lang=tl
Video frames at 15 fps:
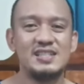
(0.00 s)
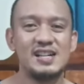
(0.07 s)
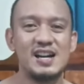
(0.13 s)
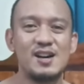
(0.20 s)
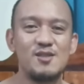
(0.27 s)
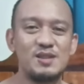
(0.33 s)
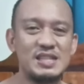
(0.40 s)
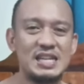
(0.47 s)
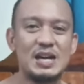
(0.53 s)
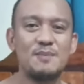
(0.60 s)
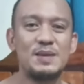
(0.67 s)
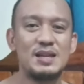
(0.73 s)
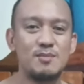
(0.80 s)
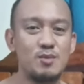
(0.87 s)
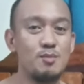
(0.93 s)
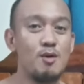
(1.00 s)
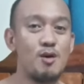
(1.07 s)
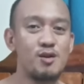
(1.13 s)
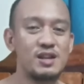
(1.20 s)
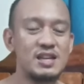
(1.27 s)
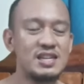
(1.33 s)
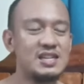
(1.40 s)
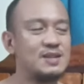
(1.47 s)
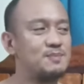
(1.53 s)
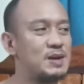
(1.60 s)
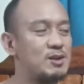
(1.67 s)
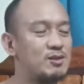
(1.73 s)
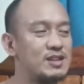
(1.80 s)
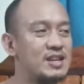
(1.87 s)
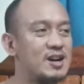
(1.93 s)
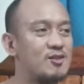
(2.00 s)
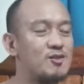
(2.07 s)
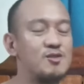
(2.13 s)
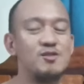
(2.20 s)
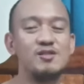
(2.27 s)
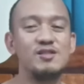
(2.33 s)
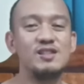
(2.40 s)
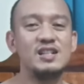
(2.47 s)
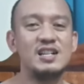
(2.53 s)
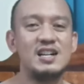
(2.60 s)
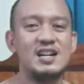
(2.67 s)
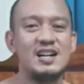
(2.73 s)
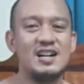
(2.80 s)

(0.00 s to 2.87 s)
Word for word: tsaka kung hindi ka pa naboboring meron din akong